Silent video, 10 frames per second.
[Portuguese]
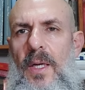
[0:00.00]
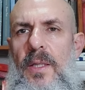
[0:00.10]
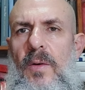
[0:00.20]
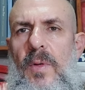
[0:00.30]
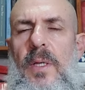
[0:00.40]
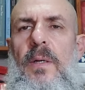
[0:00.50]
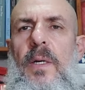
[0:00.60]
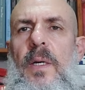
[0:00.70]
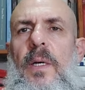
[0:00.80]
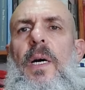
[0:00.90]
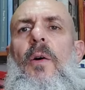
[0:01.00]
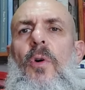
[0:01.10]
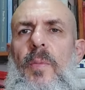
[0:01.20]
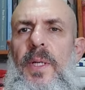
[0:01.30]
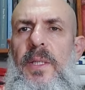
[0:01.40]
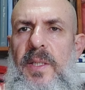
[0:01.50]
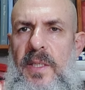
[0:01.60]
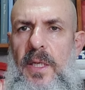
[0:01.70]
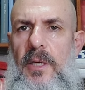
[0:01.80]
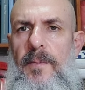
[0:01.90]
Então, é, a obra em
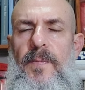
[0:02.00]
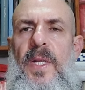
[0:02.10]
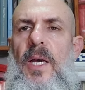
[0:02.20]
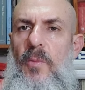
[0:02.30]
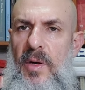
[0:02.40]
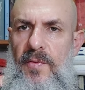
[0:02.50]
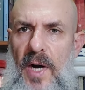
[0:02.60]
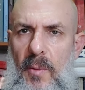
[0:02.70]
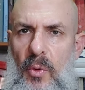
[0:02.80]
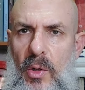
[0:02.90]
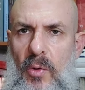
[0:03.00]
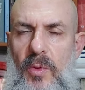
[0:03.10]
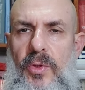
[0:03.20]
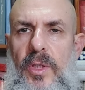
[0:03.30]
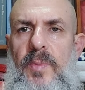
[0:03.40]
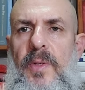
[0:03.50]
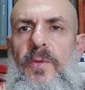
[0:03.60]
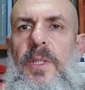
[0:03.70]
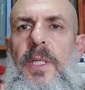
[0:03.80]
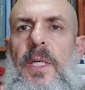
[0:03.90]
si é uma fábula, como eu disse para
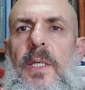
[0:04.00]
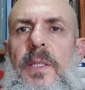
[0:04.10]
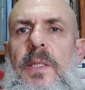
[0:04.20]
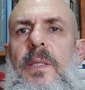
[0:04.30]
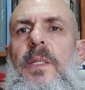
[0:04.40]
vocês,